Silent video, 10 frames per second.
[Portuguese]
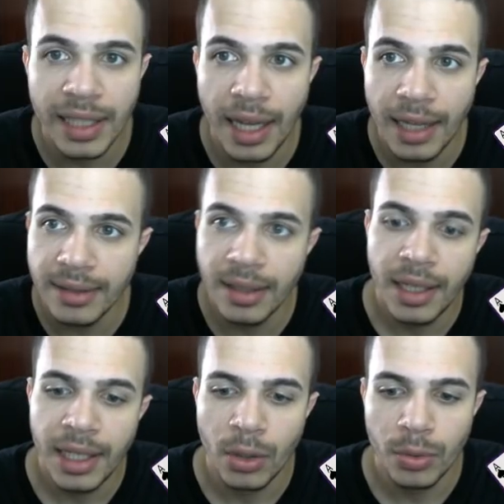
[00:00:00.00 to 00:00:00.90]
100 likes,
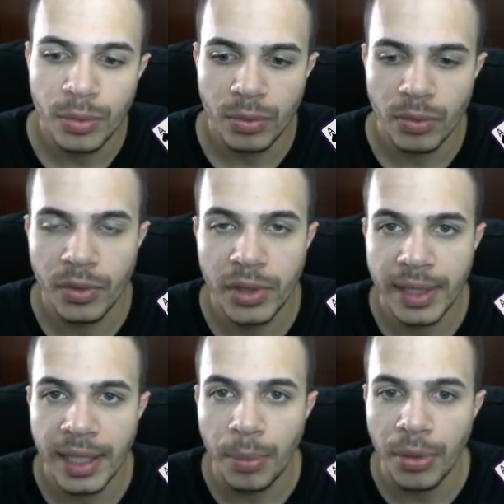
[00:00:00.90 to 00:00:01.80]
eu
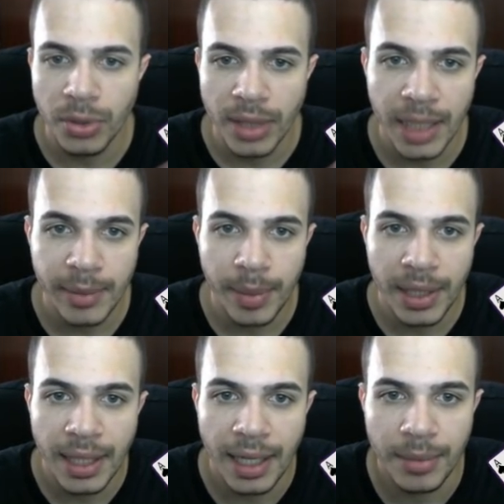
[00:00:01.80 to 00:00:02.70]
sei que eu posso soltar a
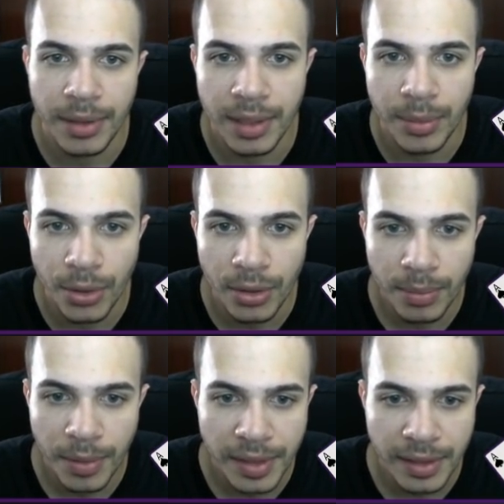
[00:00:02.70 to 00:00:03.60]
gameplay da arma. Demorou?
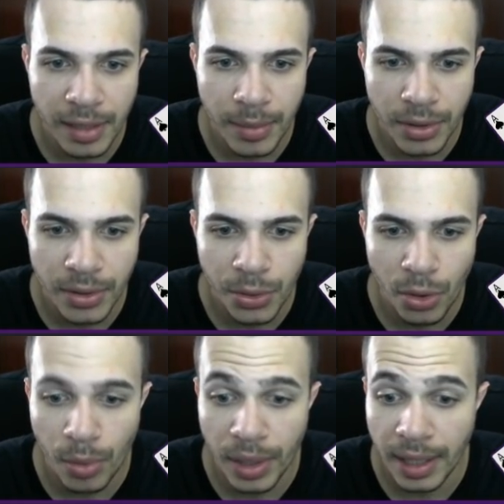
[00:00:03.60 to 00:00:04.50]
Pra vocês terem uma noção de
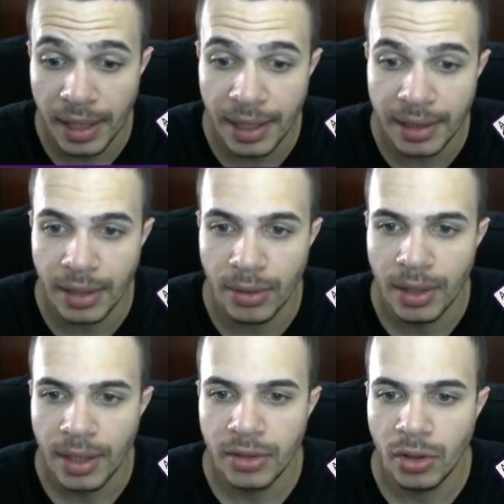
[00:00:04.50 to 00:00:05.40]
como que ela é e tal,
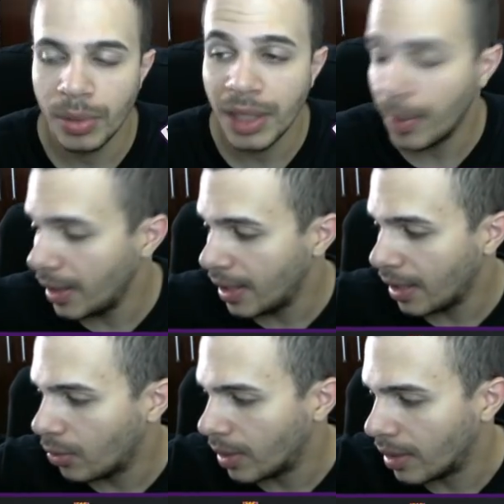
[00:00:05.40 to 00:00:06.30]
de como dá pra
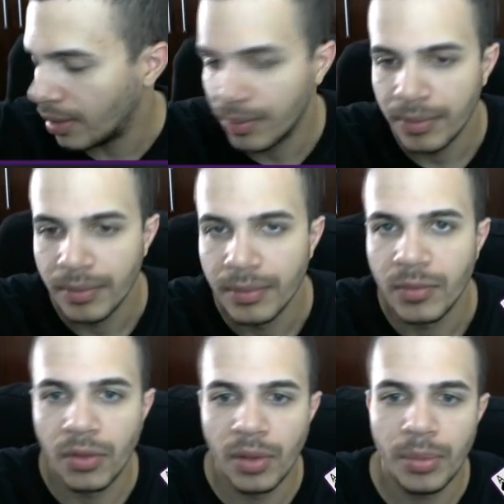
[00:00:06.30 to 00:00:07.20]
clicar com ela.
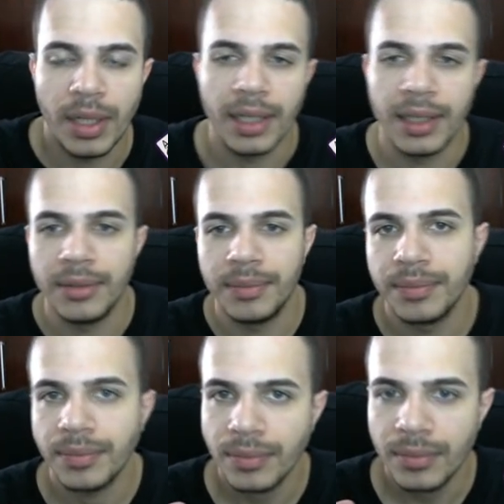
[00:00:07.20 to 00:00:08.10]
Então vamos lá, galera.
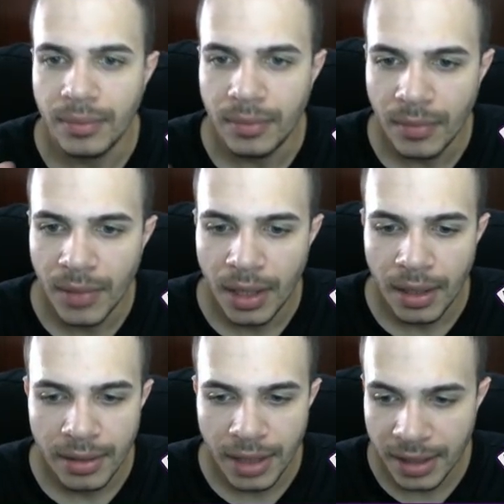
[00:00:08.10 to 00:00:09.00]

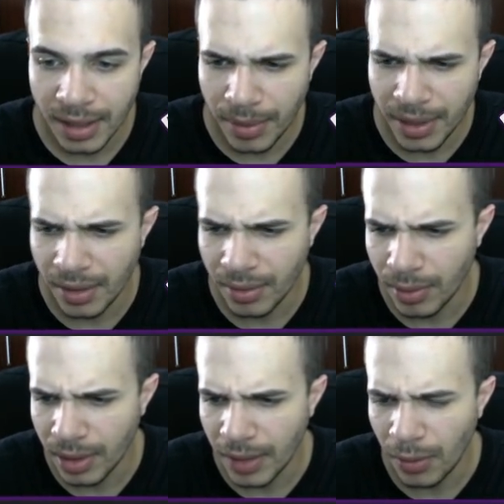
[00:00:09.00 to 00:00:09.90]
Já gastamos aqui,
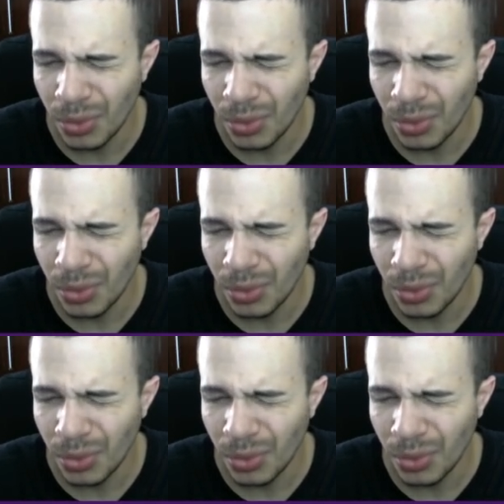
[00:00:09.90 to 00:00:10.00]
eu tava